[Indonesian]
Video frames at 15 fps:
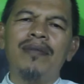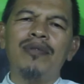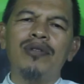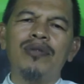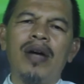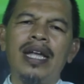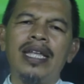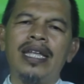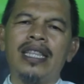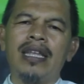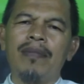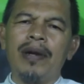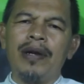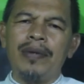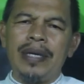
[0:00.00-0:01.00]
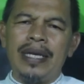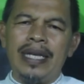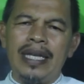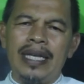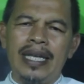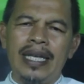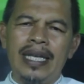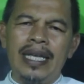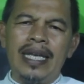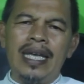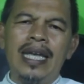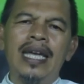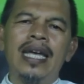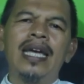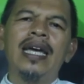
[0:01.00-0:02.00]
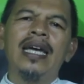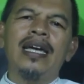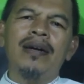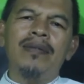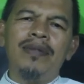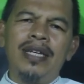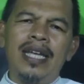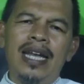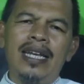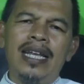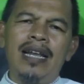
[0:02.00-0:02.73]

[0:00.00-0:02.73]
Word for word: kebutuhannya terpenuhi. Kemudian